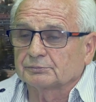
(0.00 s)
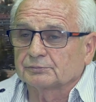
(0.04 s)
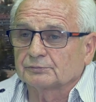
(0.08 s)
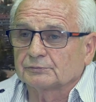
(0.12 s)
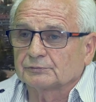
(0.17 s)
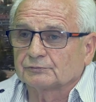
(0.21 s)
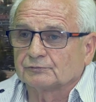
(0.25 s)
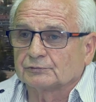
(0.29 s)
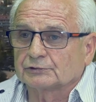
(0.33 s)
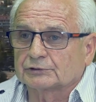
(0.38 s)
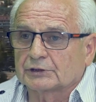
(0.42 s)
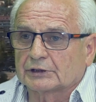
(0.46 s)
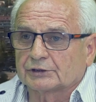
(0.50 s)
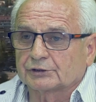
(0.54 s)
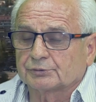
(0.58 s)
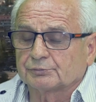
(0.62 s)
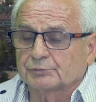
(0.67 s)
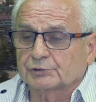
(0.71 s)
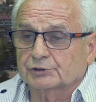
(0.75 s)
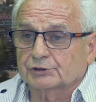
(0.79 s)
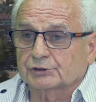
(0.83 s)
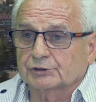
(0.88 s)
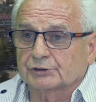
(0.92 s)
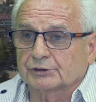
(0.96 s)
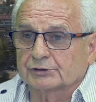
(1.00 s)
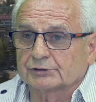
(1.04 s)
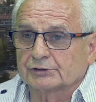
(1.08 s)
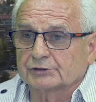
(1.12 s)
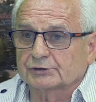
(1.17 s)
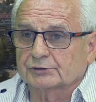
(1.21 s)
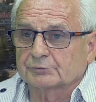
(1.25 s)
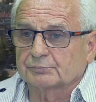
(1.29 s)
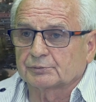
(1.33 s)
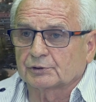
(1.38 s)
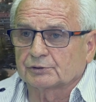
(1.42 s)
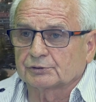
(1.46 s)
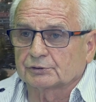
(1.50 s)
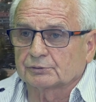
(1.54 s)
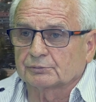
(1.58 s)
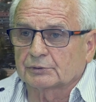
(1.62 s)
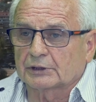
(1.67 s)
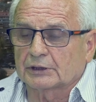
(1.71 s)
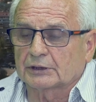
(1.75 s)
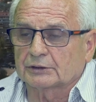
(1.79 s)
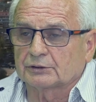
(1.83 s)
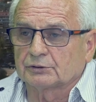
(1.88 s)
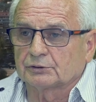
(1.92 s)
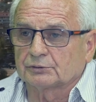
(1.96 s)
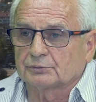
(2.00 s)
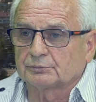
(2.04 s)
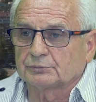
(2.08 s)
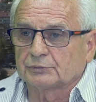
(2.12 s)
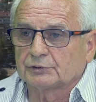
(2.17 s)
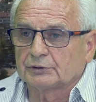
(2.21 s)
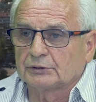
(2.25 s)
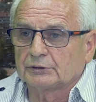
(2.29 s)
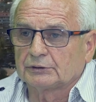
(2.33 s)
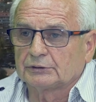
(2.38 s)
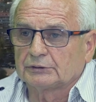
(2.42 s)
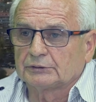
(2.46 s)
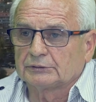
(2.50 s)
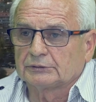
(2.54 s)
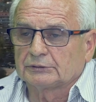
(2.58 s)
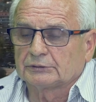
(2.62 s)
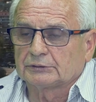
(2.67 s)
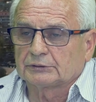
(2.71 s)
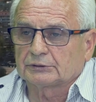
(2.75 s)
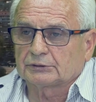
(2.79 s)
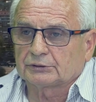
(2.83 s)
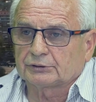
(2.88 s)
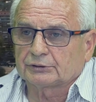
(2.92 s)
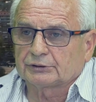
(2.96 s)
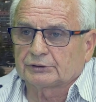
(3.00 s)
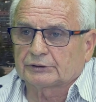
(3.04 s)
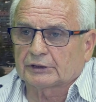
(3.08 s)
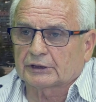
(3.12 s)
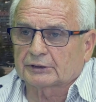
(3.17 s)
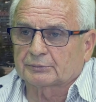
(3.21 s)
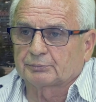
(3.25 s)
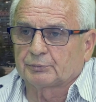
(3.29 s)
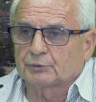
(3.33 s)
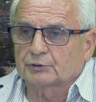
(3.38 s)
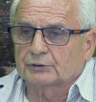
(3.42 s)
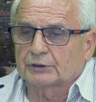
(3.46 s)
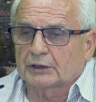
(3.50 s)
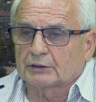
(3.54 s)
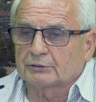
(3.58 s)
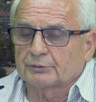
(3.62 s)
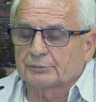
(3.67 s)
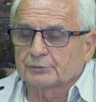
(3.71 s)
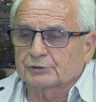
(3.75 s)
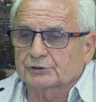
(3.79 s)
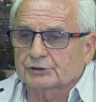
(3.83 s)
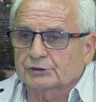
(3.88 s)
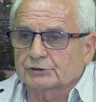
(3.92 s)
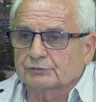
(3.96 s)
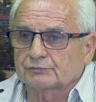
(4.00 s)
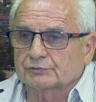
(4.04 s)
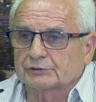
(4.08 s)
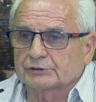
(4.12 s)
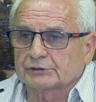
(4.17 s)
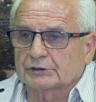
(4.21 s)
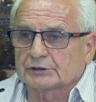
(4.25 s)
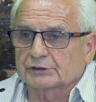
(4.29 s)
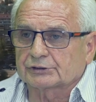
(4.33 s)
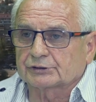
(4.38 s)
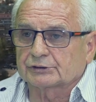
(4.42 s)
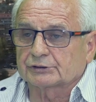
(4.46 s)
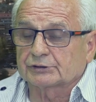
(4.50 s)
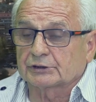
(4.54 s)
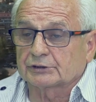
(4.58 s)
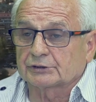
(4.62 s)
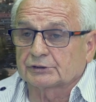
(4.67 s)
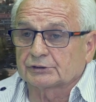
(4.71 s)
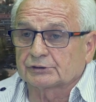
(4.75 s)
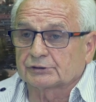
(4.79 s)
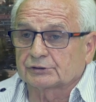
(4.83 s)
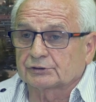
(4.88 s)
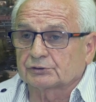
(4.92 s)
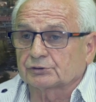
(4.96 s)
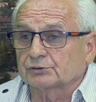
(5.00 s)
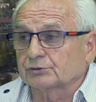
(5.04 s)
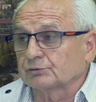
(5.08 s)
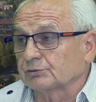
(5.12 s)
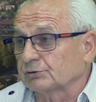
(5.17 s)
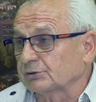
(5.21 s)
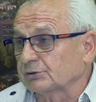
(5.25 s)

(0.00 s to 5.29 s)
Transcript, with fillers: wygraliśmy 3-1 z Bronią Radą, no i tak pograłem jeszcze w tej naszej sandecji. Oczywiście